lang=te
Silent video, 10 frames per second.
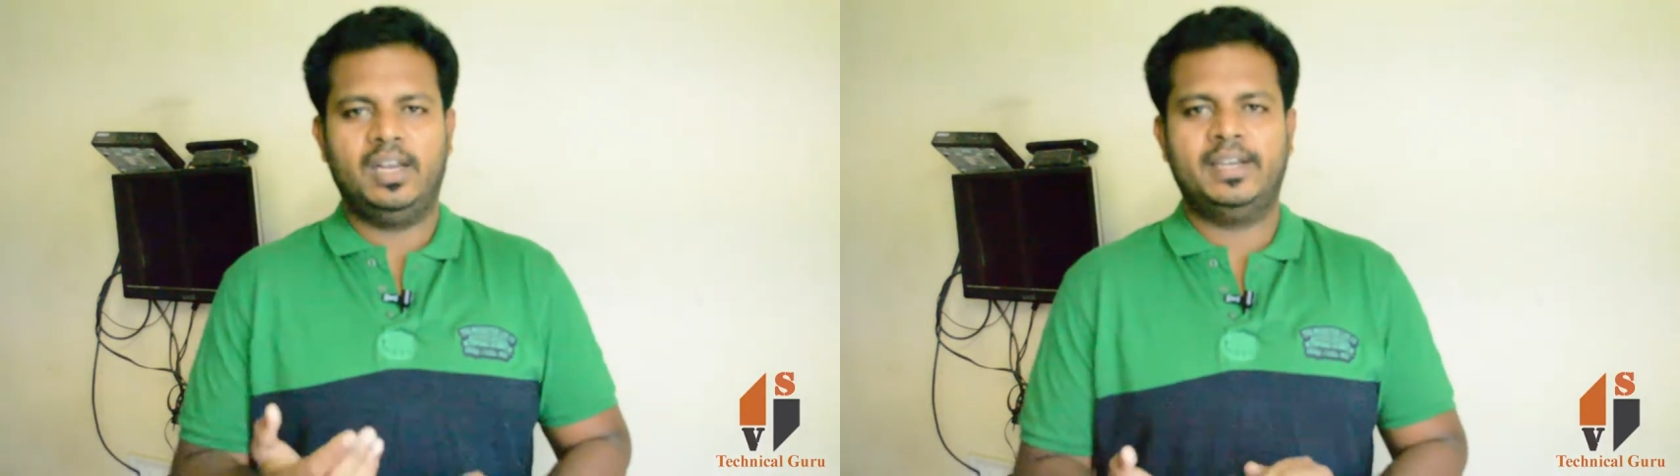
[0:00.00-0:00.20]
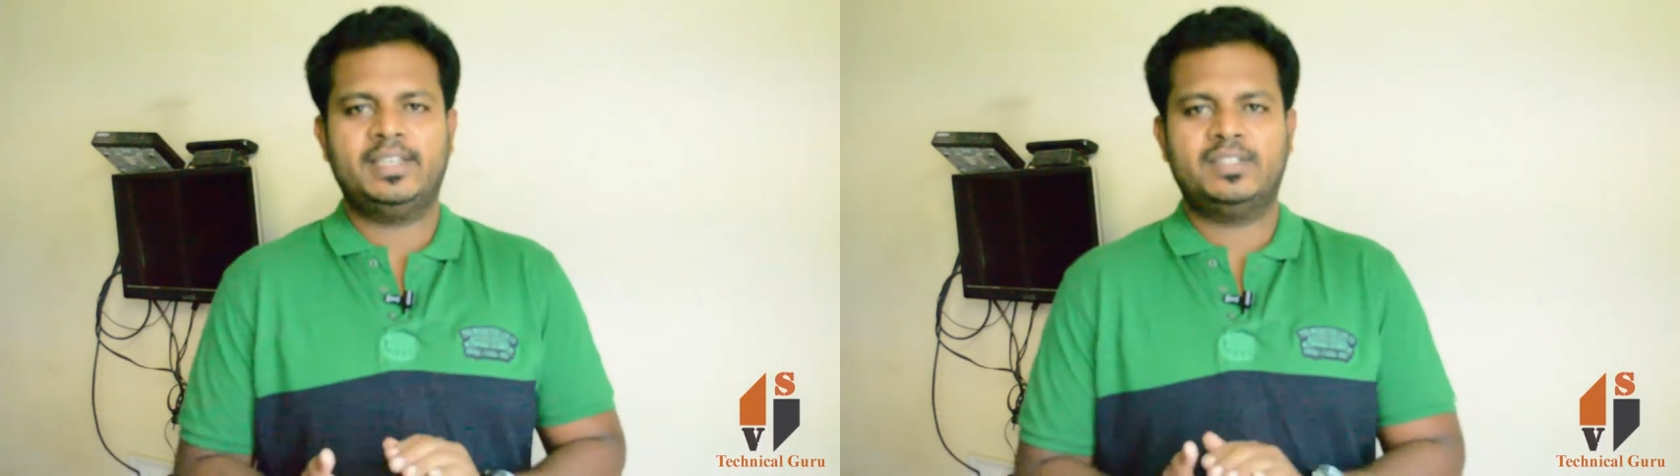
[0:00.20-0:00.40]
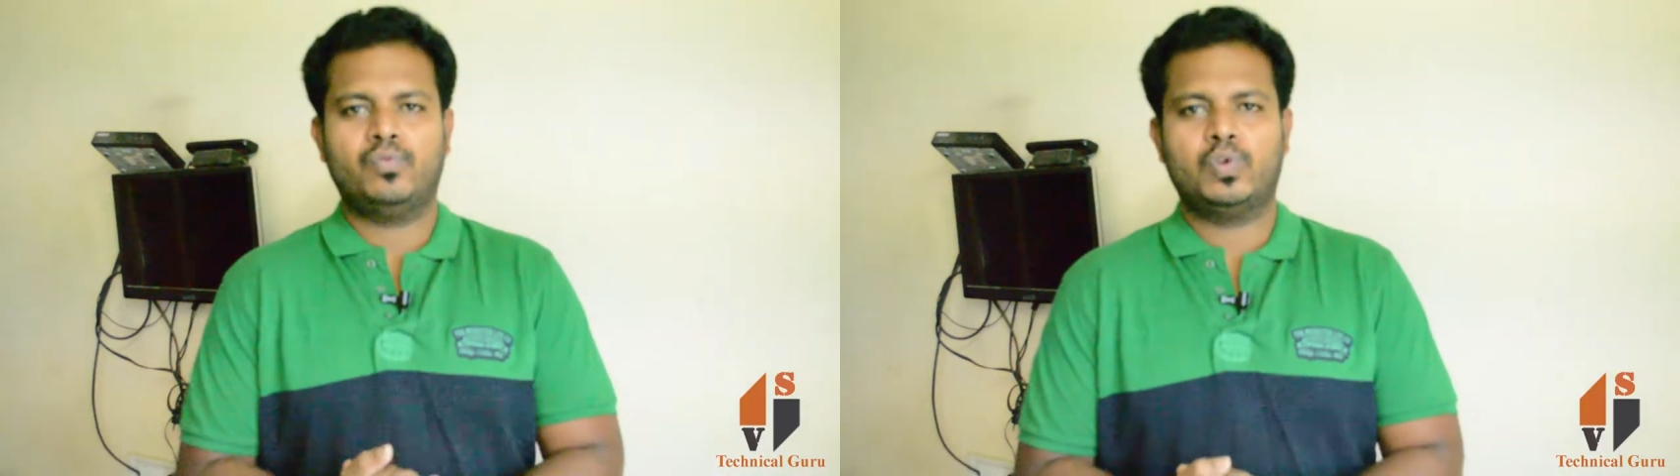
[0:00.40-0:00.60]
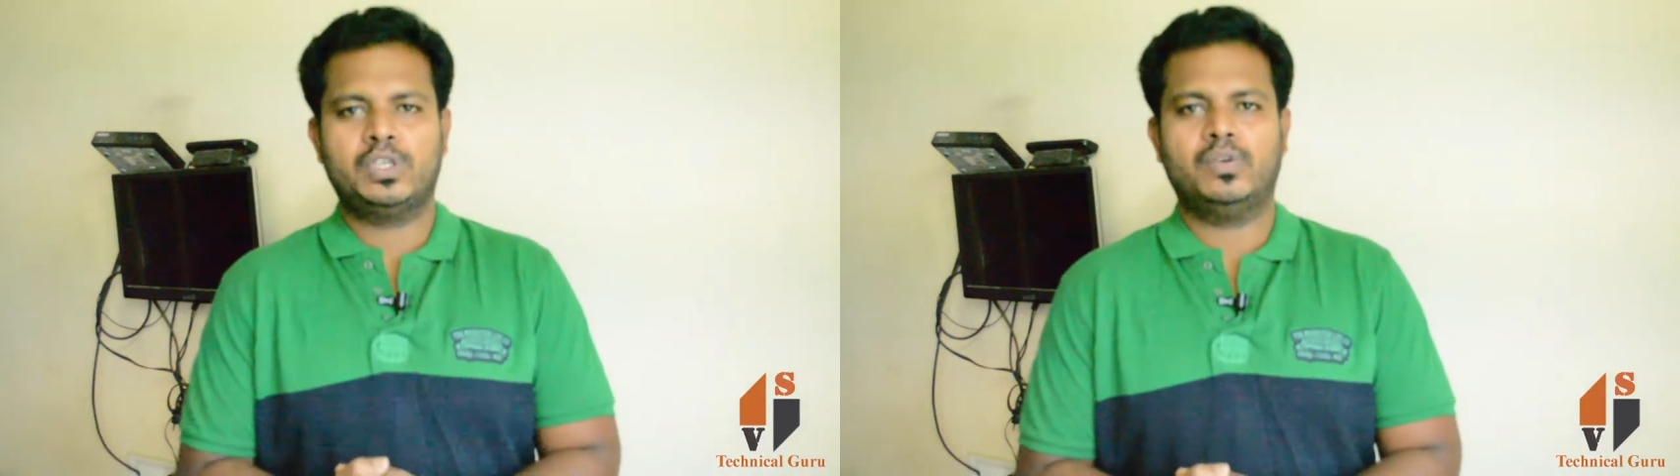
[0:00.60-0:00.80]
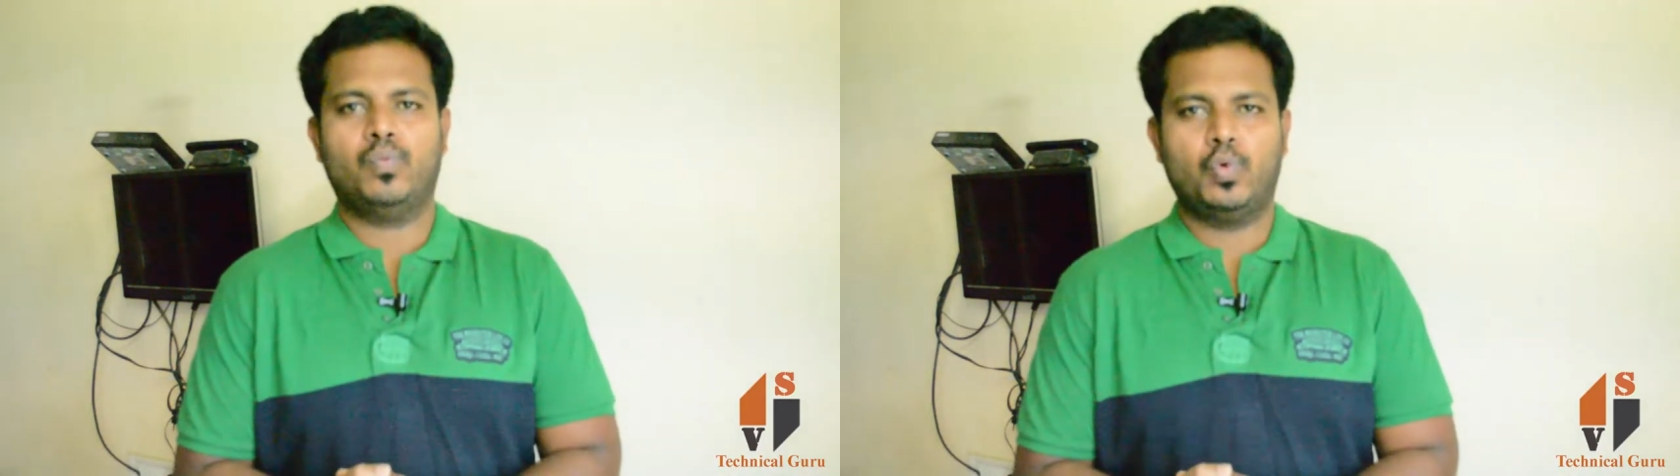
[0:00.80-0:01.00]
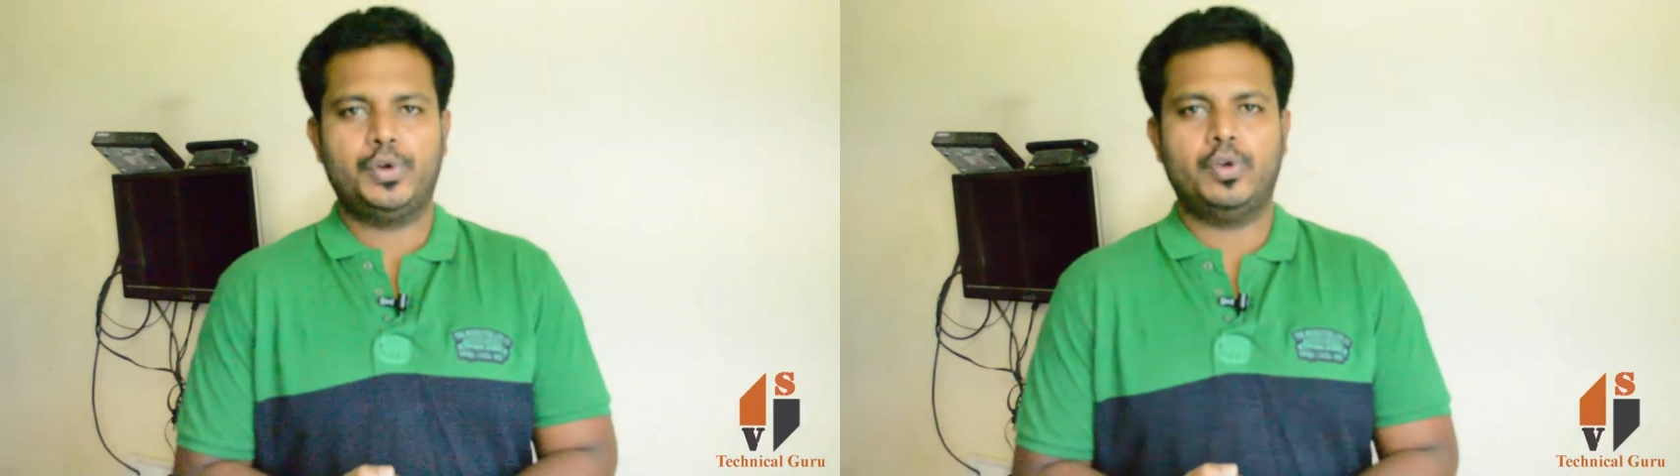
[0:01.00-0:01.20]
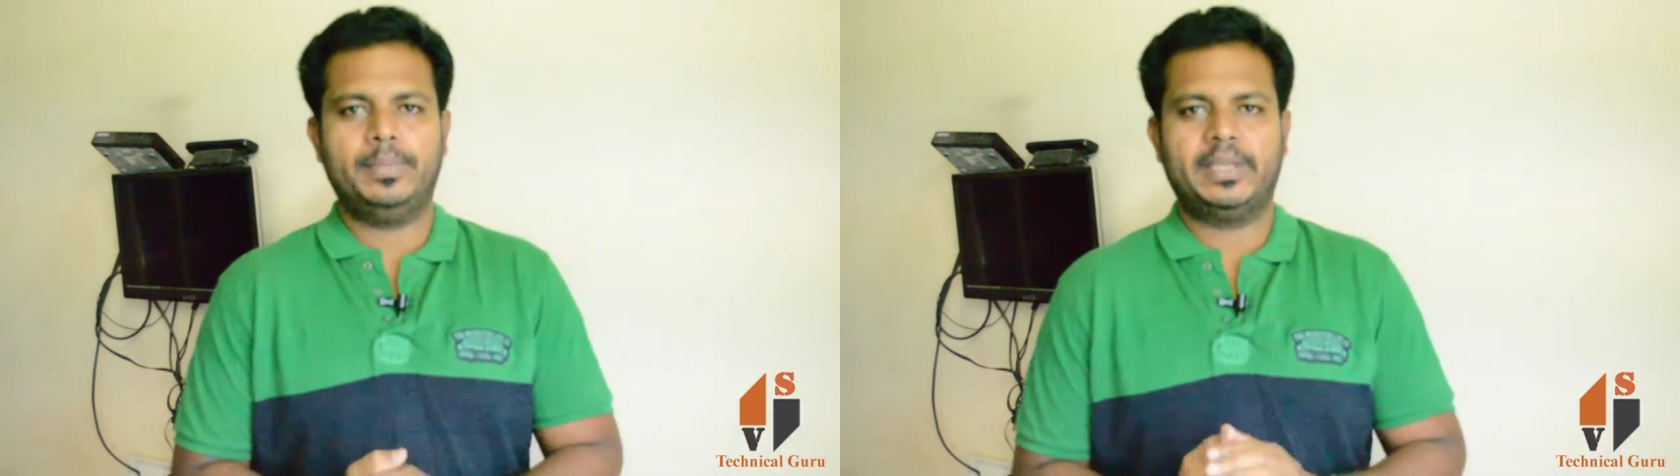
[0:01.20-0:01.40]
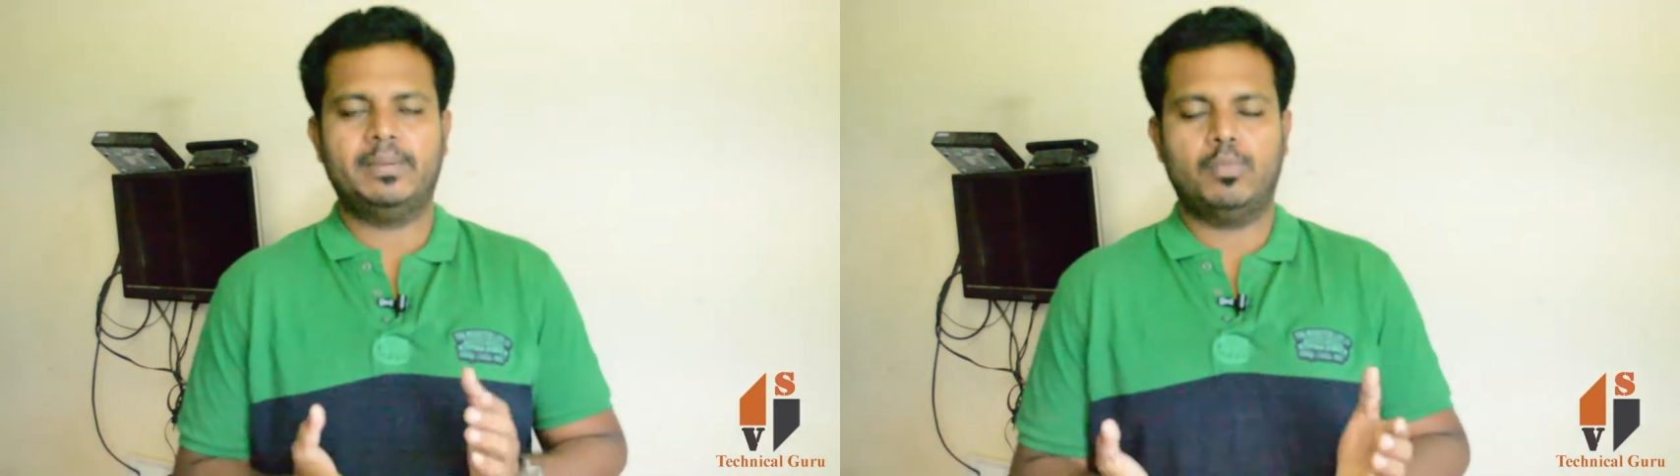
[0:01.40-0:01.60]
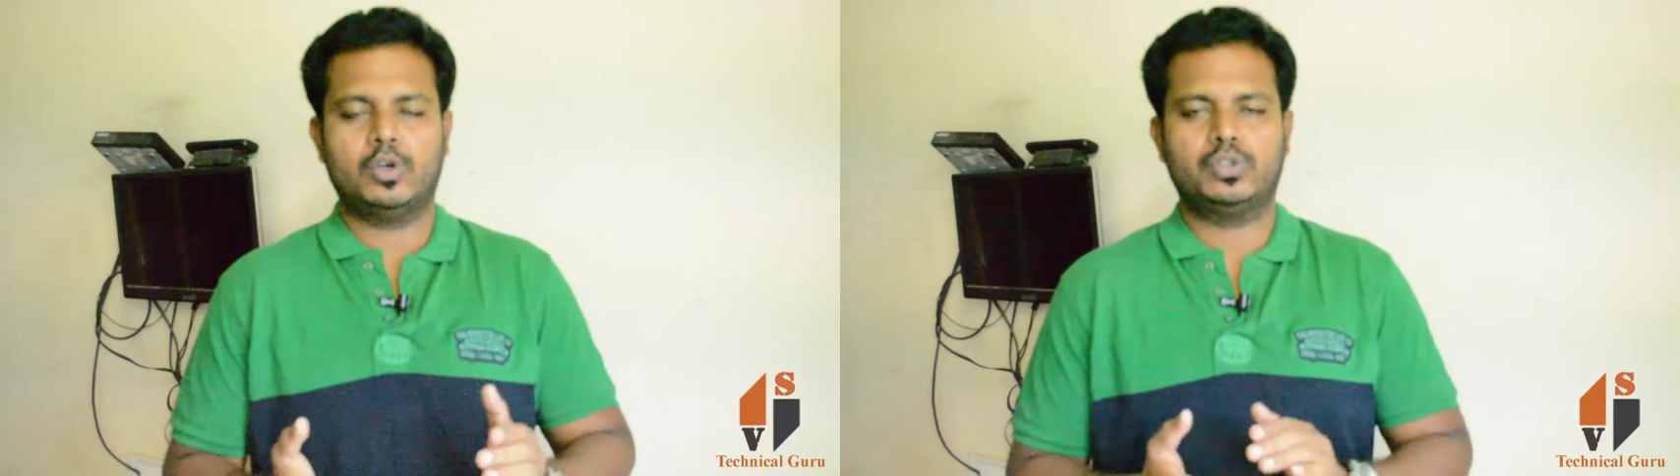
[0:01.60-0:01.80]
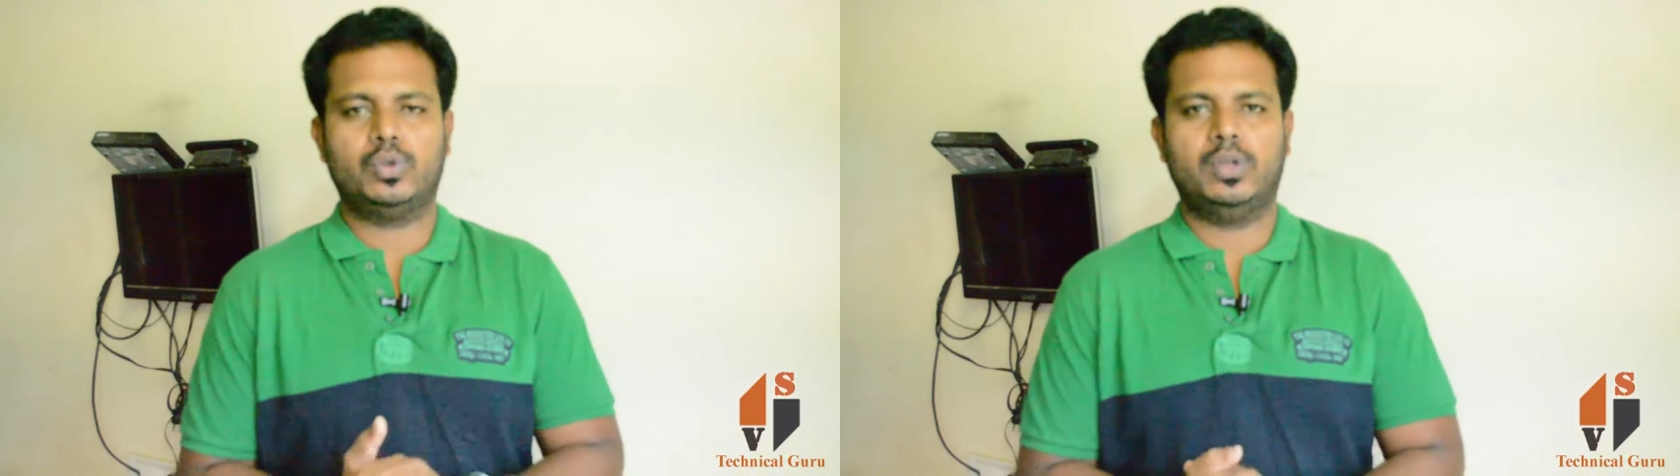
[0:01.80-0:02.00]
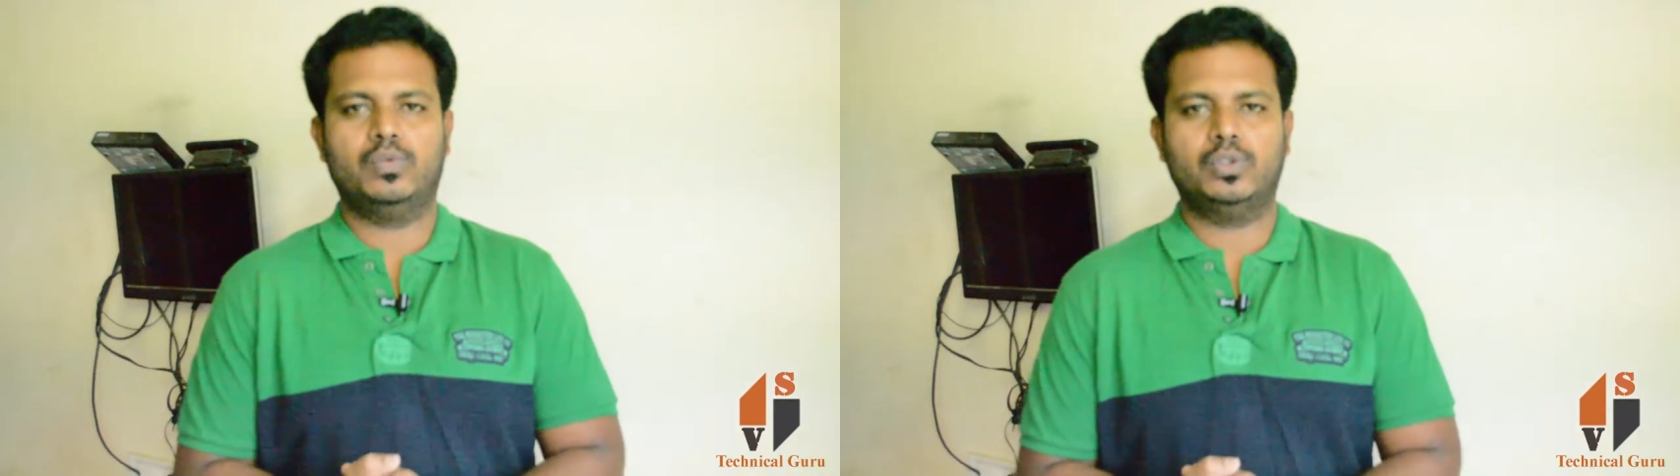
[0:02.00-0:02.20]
లేటెస్ట్ వర్షన్ ఓరియో మీకు ఈ బాక్స్తోనే